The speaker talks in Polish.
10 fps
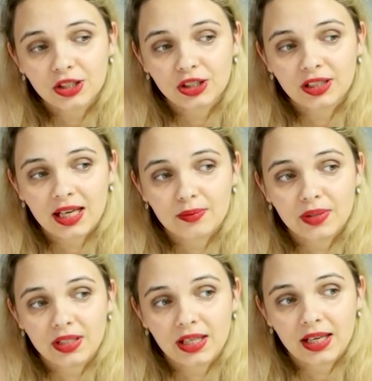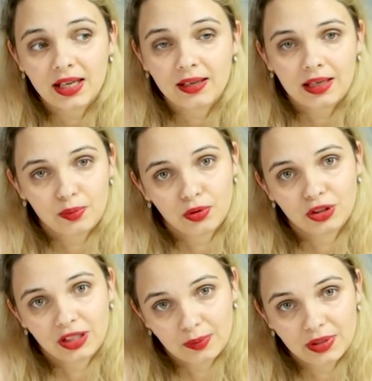czytamy je albo
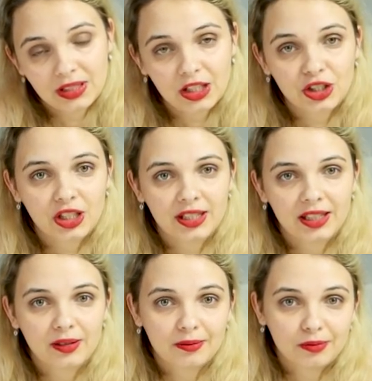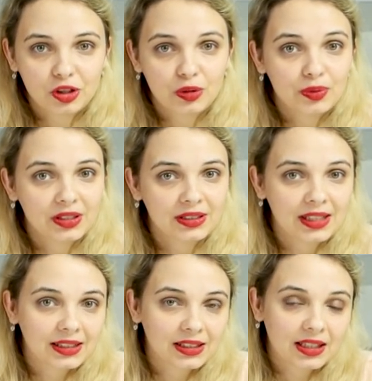czytamy streszczenia, żeby
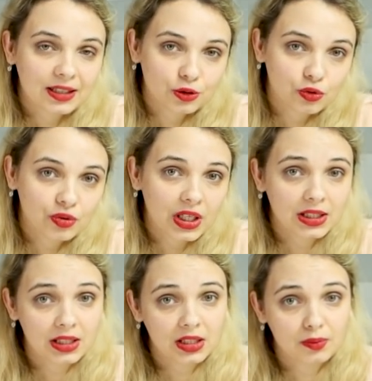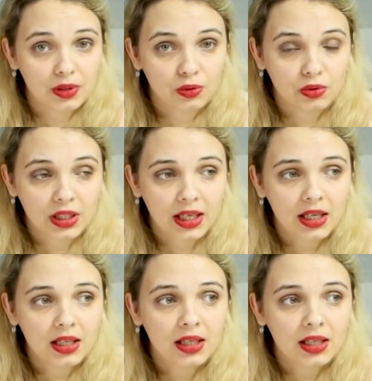zdać klasówkę, zdać maturę.